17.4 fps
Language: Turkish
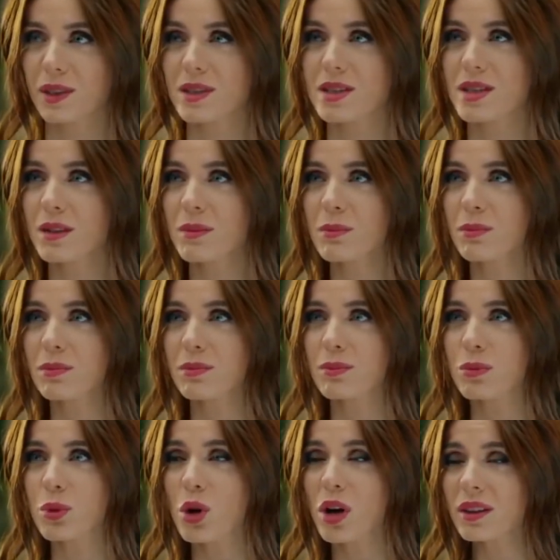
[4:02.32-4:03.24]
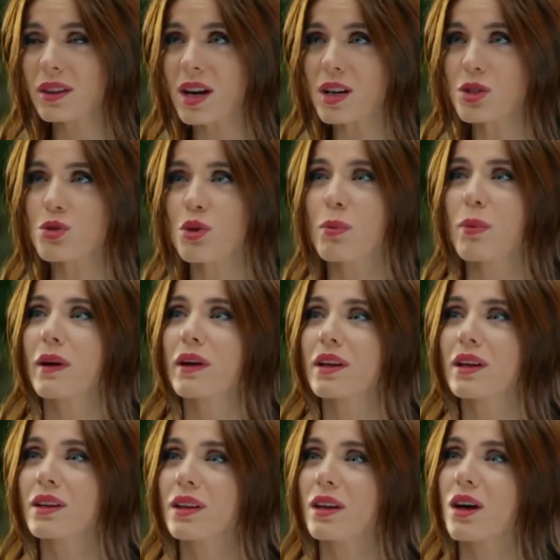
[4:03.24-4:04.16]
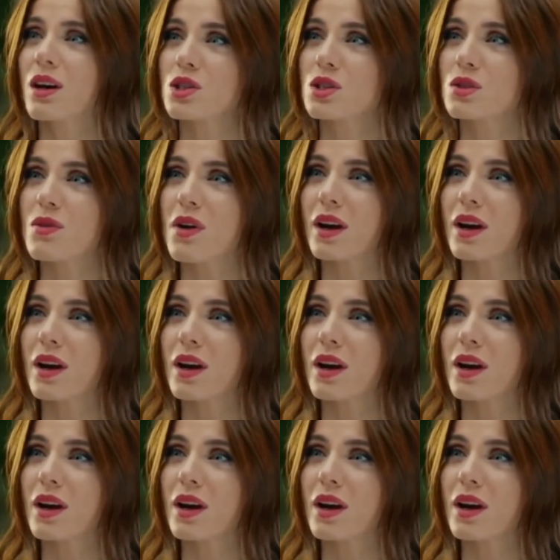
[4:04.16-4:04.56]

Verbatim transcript: Ya senin bu kadar çok paraya ihtiyacın